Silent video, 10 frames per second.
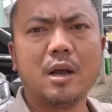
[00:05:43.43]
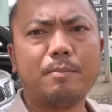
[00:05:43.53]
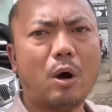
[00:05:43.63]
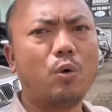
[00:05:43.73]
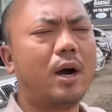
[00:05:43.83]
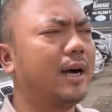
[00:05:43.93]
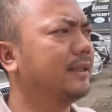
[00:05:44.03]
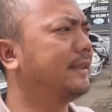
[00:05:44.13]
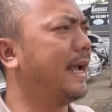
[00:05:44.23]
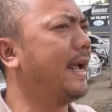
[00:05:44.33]
mẫu
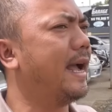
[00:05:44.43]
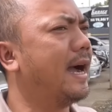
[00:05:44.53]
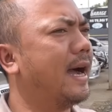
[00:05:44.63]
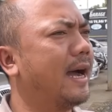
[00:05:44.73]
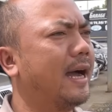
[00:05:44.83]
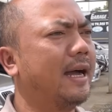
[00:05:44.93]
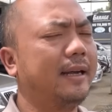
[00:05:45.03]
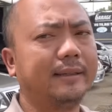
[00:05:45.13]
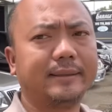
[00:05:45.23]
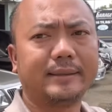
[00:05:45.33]
uh, xe à,
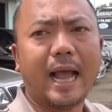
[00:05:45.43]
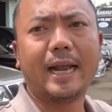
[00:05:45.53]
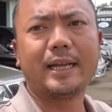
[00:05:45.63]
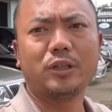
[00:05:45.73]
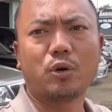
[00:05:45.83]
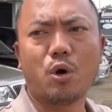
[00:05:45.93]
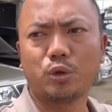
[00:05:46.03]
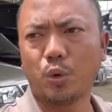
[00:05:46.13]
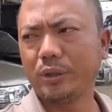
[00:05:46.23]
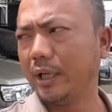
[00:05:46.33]
tải kia cho cô
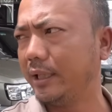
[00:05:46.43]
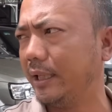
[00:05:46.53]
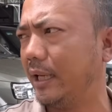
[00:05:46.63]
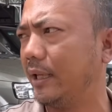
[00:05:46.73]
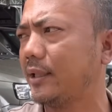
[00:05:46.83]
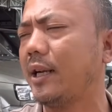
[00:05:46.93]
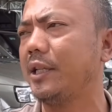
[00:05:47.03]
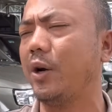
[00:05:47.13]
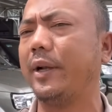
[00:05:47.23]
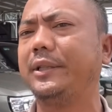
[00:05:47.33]
chú anh chị thì à, rất là
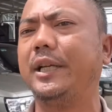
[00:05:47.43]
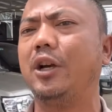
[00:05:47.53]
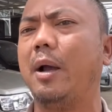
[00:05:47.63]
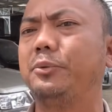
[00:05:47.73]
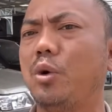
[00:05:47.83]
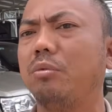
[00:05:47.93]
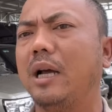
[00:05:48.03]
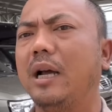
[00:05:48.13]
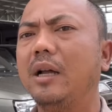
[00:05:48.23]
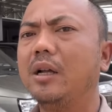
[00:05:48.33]
nhiều anh chị hỏi em Trung
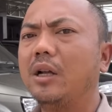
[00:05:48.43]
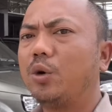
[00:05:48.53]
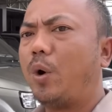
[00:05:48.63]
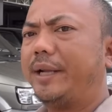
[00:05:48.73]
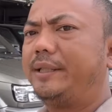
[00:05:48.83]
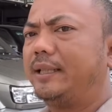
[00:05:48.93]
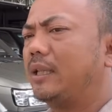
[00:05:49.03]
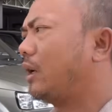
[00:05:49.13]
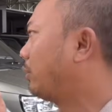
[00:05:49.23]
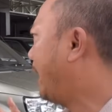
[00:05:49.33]
là quay chi
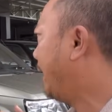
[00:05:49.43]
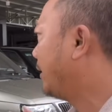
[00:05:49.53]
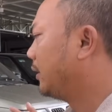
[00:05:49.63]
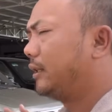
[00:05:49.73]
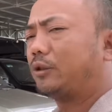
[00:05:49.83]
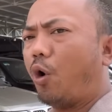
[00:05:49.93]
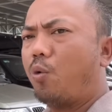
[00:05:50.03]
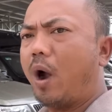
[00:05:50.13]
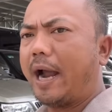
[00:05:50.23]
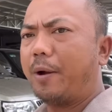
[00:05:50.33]
tiết tổng thể thì tối
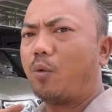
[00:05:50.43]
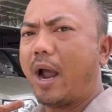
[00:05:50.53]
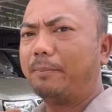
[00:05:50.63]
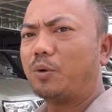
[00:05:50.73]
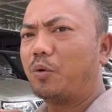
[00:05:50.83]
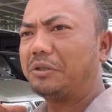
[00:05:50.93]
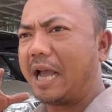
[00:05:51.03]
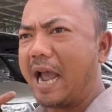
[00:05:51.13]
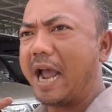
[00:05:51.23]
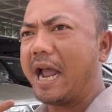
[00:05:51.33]
ngày hôm qua em Trung có
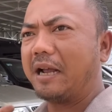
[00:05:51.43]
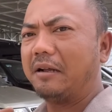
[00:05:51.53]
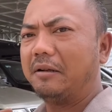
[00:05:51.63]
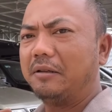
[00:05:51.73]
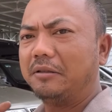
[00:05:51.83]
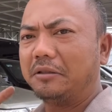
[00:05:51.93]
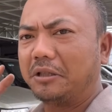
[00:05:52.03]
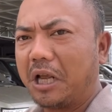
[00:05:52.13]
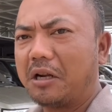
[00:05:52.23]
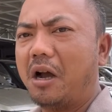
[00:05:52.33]
nhá hàng
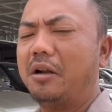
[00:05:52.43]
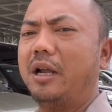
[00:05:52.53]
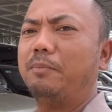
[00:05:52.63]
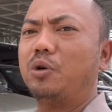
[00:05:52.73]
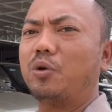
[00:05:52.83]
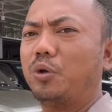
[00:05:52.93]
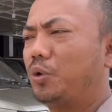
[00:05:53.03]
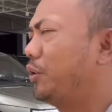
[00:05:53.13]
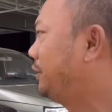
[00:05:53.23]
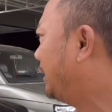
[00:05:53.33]
xe khởi nghiệp cho cô
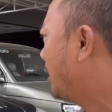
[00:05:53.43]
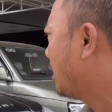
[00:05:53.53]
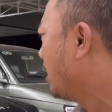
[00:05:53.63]
chú anh chị